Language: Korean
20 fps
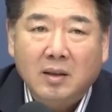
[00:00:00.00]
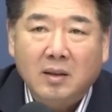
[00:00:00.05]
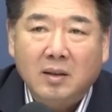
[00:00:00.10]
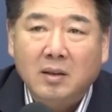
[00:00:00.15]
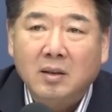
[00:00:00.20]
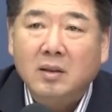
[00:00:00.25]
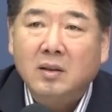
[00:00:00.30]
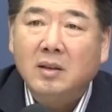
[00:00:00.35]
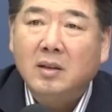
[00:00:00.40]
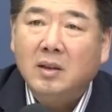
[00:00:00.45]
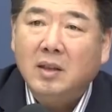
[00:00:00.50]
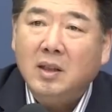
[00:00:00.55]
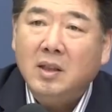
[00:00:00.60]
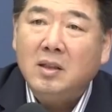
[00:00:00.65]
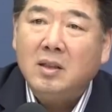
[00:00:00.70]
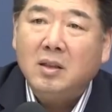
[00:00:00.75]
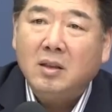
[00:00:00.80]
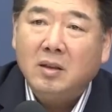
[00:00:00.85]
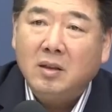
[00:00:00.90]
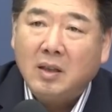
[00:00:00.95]
는
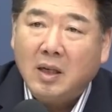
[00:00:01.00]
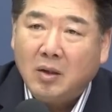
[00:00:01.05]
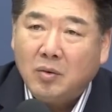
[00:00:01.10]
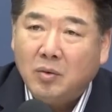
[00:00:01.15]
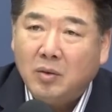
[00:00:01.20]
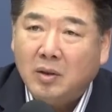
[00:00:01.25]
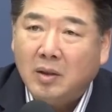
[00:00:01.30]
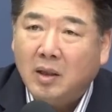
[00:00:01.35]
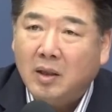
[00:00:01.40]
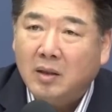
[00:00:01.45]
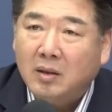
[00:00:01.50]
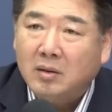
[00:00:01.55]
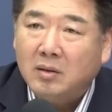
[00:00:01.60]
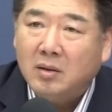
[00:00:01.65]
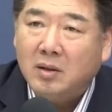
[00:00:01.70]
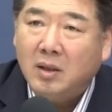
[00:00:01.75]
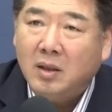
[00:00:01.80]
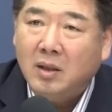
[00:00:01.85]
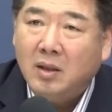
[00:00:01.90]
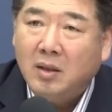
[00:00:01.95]
인식을 갖고 있다는
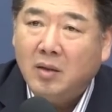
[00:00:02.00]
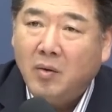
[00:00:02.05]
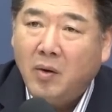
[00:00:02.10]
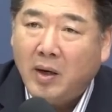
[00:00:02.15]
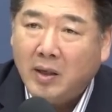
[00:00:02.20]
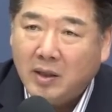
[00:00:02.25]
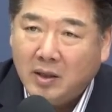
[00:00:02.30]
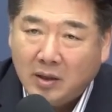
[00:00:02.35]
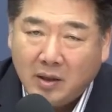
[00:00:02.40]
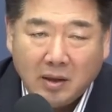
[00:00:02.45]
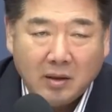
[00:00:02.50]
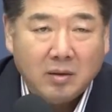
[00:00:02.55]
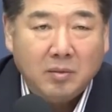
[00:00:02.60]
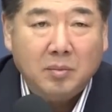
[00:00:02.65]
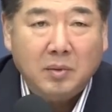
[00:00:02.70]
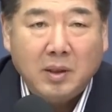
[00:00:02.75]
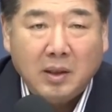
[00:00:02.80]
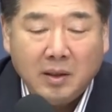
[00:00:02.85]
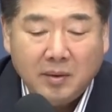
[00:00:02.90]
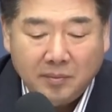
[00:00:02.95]
것이 확인이 된
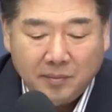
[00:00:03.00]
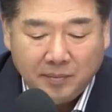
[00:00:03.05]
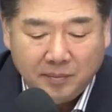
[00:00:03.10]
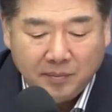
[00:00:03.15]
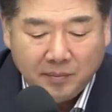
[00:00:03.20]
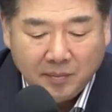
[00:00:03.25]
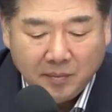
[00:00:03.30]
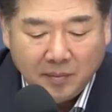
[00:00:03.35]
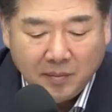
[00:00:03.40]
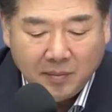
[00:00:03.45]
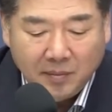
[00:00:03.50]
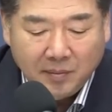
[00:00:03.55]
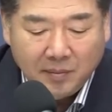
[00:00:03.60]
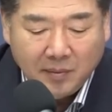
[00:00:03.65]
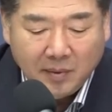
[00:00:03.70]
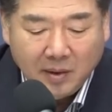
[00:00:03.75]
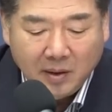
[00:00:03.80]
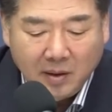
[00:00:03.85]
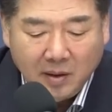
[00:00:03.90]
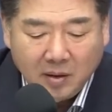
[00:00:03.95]
겁니다.
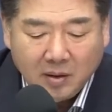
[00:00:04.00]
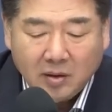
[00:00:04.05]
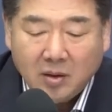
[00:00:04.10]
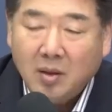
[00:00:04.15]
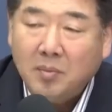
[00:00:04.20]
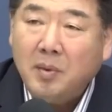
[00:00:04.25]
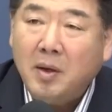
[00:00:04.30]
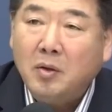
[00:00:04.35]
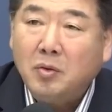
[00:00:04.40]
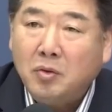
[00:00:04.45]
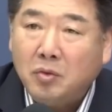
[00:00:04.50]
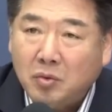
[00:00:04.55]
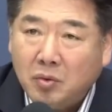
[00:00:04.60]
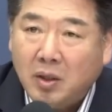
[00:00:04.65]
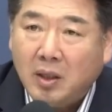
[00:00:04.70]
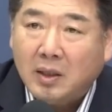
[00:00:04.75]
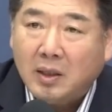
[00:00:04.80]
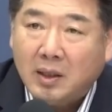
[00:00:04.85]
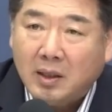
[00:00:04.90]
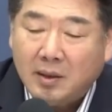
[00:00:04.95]
이것이 매우
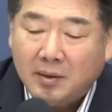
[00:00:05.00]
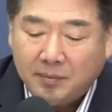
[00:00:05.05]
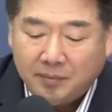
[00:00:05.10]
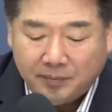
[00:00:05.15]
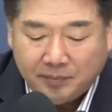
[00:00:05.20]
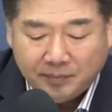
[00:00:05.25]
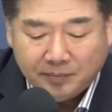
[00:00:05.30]
중요하다.